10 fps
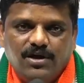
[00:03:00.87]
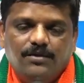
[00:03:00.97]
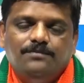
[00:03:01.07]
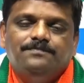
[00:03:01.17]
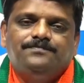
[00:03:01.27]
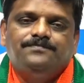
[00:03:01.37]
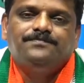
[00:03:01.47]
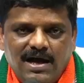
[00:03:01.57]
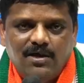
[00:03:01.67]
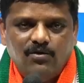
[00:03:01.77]
ఉన్నారు
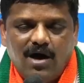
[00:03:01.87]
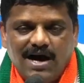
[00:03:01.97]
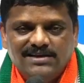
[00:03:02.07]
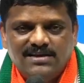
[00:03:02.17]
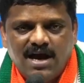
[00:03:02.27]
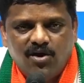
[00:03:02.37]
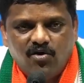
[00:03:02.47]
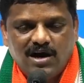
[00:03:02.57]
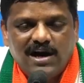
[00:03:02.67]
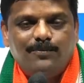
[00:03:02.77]
పొలాలు
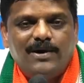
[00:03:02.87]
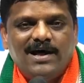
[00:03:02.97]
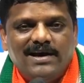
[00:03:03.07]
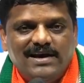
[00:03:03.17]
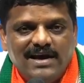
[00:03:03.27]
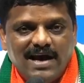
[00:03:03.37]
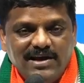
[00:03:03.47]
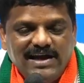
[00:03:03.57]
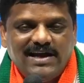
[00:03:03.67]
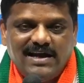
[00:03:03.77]
ఆంధ్రలో కలపడానికి
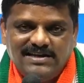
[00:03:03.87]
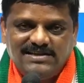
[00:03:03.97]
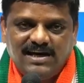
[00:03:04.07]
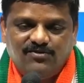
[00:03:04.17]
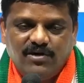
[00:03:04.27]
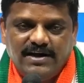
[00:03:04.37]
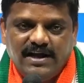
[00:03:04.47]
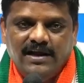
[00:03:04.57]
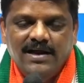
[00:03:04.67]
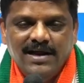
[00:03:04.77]

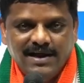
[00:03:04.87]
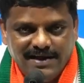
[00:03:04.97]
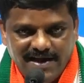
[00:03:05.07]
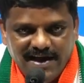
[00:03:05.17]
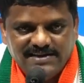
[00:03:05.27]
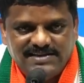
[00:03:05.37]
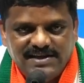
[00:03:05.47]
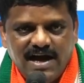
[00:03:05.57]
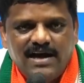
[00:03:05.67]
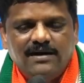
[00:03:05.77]
అంగీకరించినటువంటి
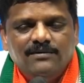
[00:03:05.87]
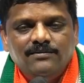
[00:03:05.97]
కేసీఆర్